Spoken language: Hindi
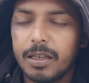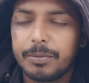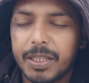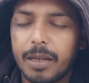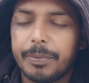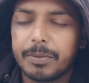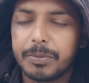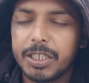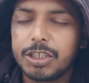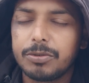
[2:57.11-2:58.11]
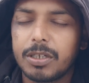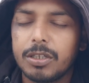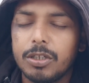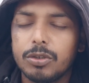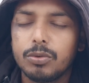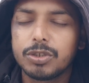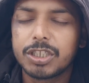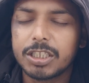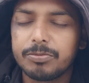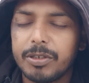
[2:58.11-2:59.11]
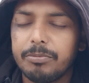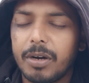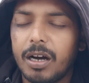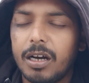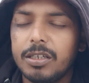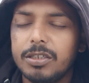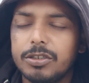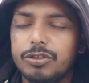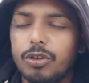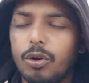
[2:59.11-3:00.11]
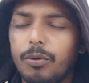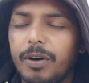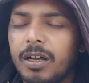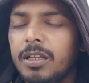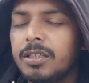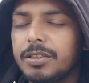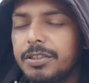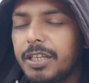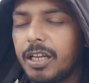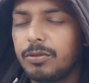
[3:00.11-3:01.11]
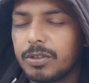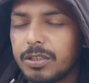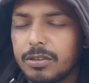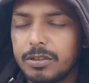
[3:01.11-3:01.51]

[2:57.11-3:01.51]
पिता परमेश्वर तू सच में महान यहोवा दयालु के